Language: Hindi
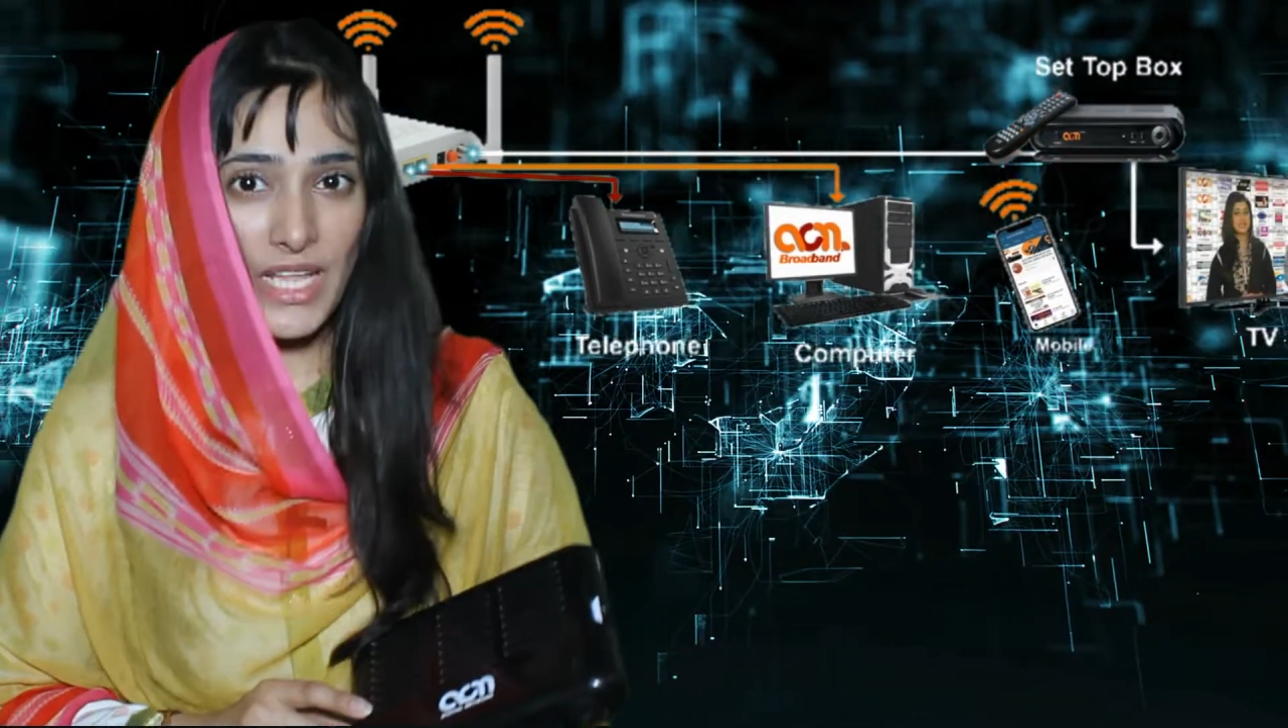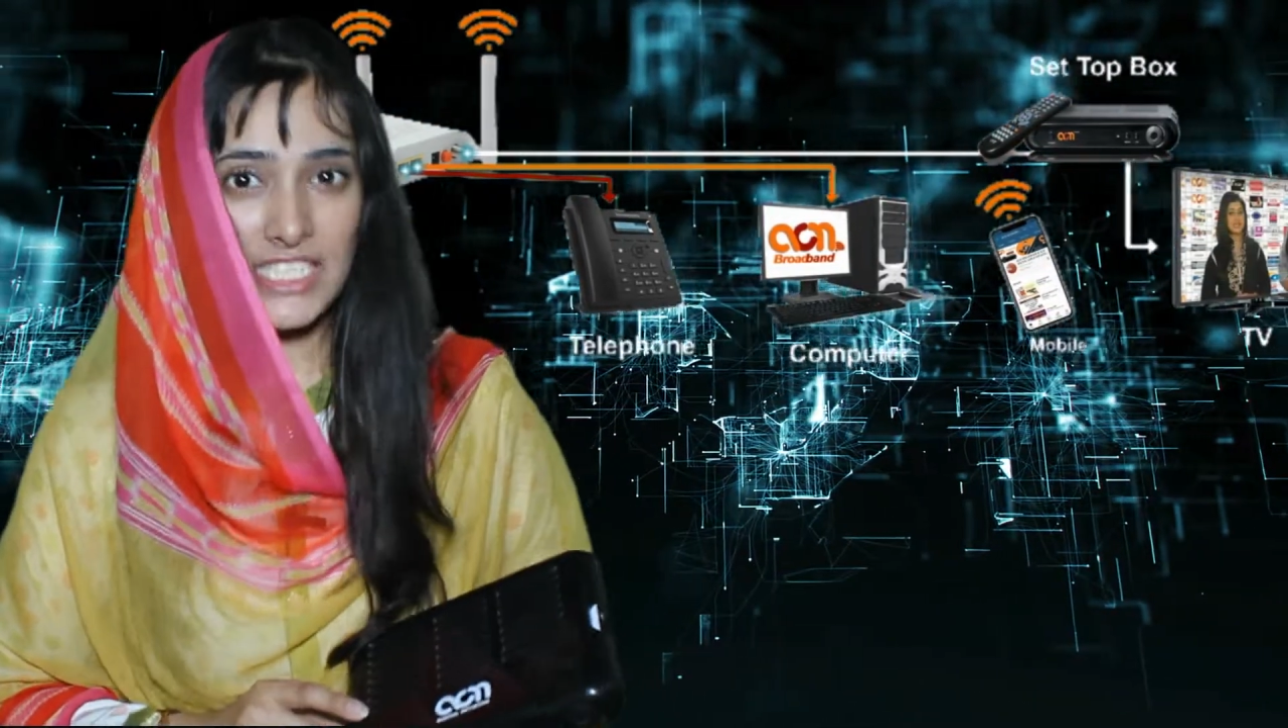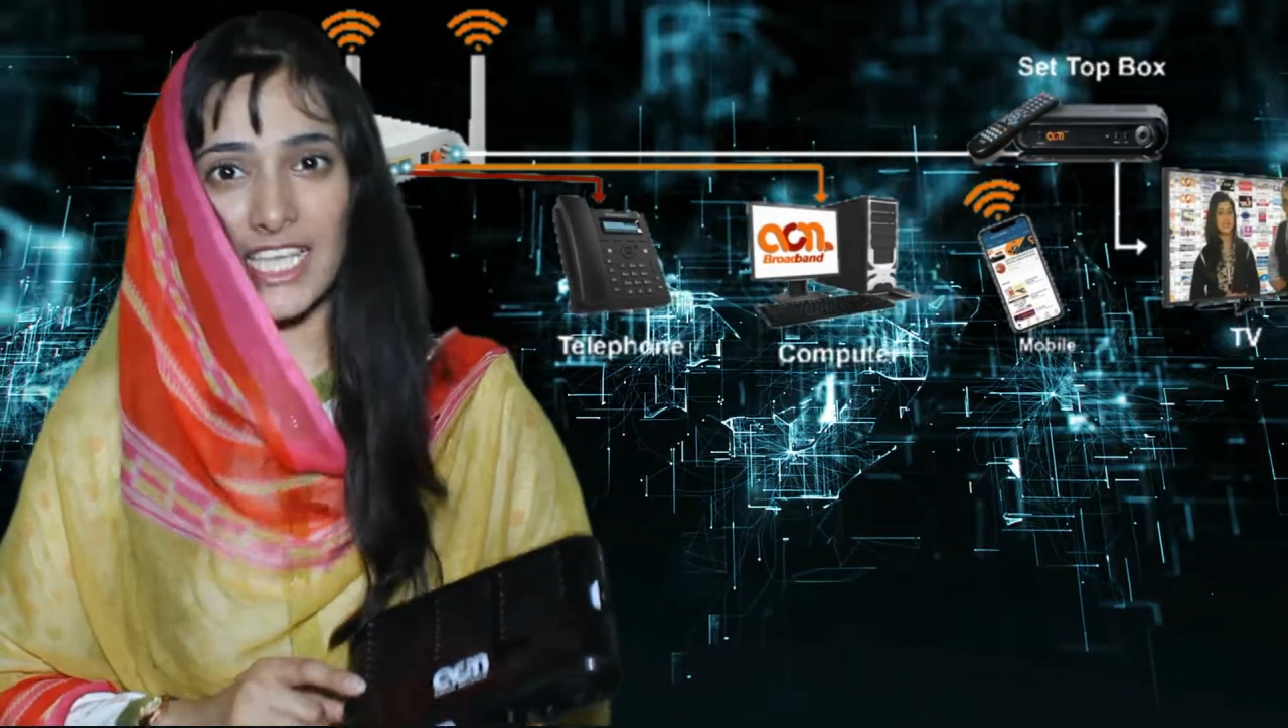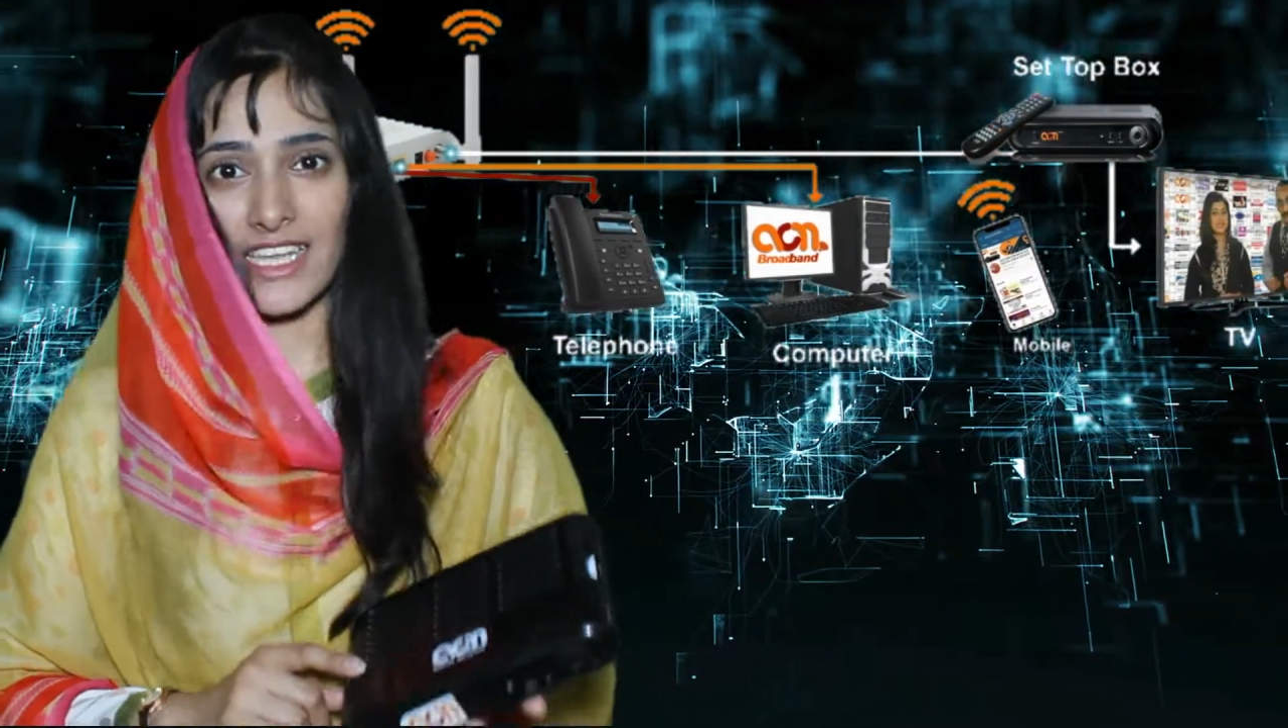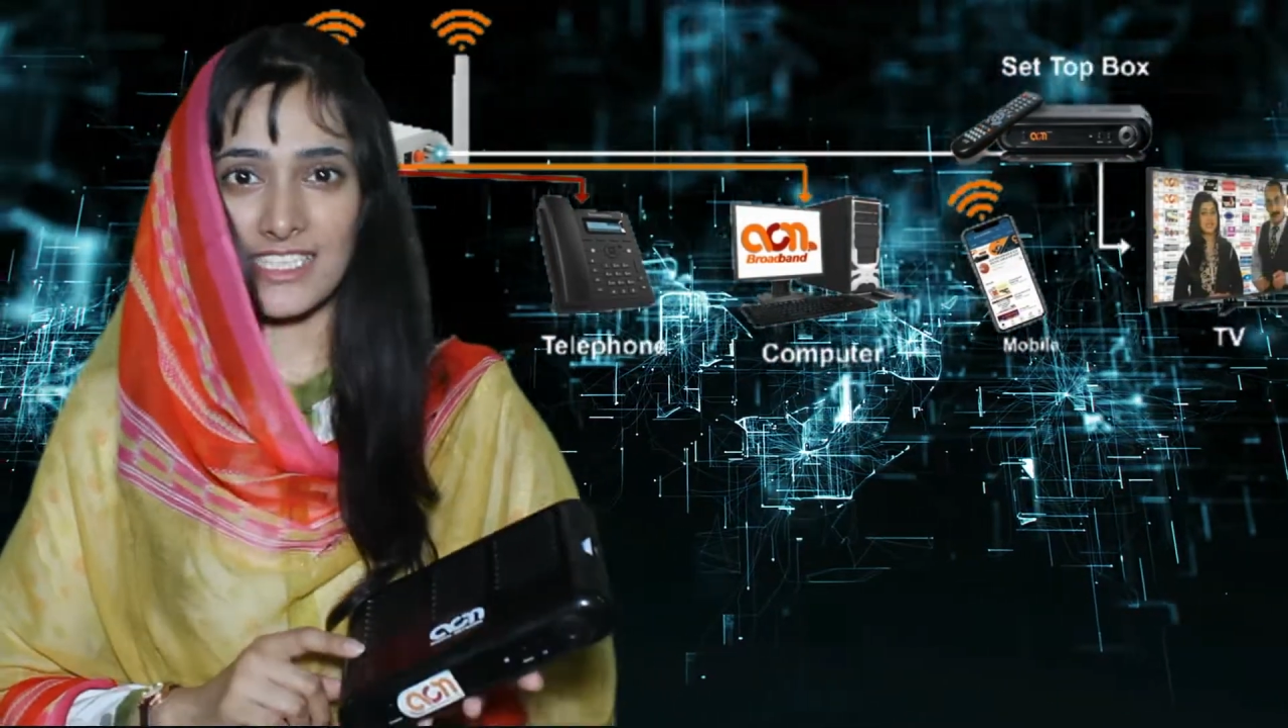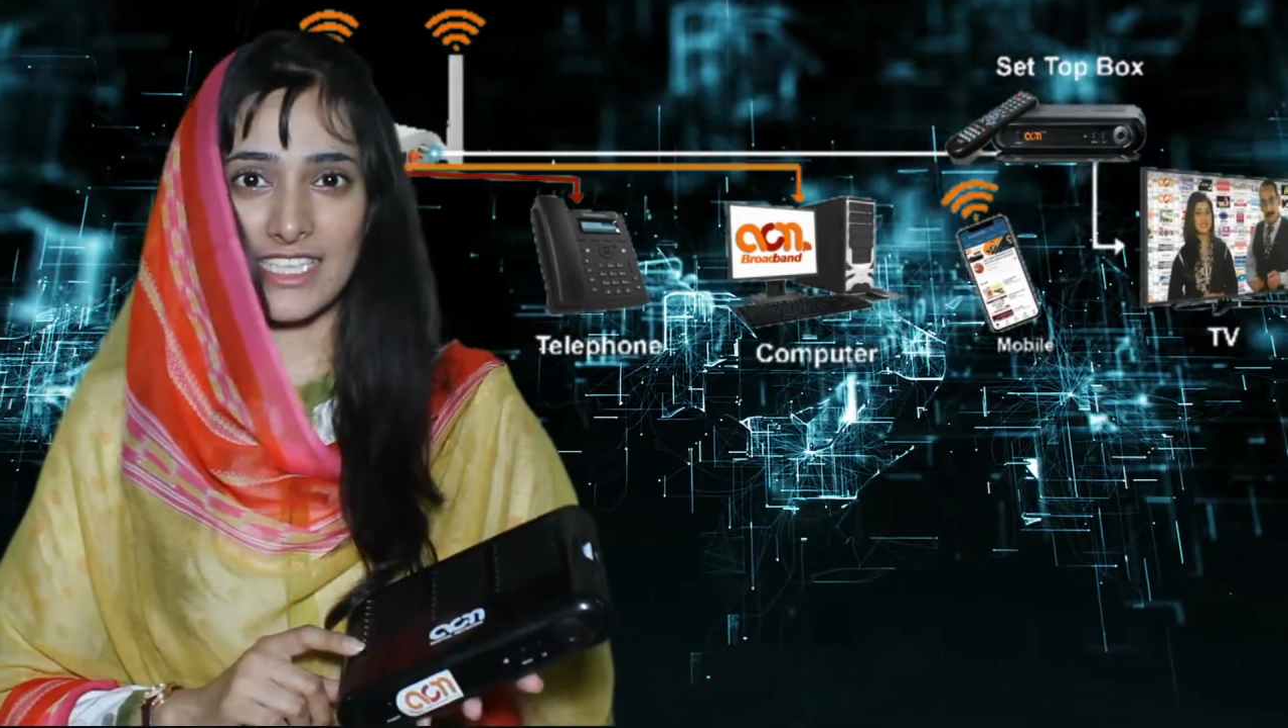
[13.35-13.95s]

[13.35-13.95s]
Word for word: प्लस चैनल्स